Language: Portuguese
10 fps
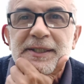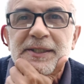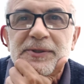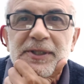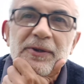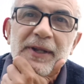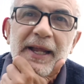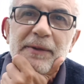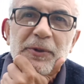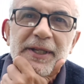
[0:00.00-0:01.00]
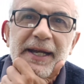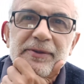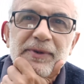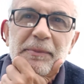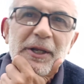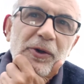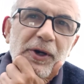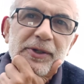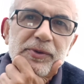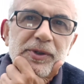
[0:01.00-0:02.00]
E o celular moderno é
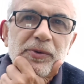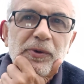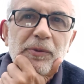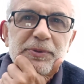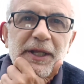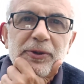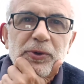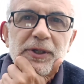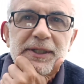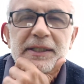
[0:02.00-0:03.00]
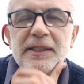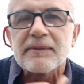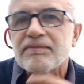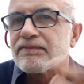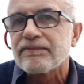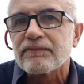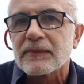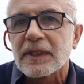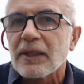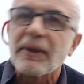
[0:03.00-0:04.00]
melhor do que um computador que,
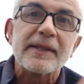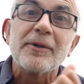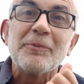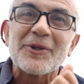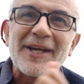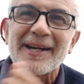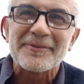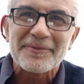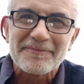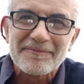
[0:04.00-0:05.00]
que não é tão moderno.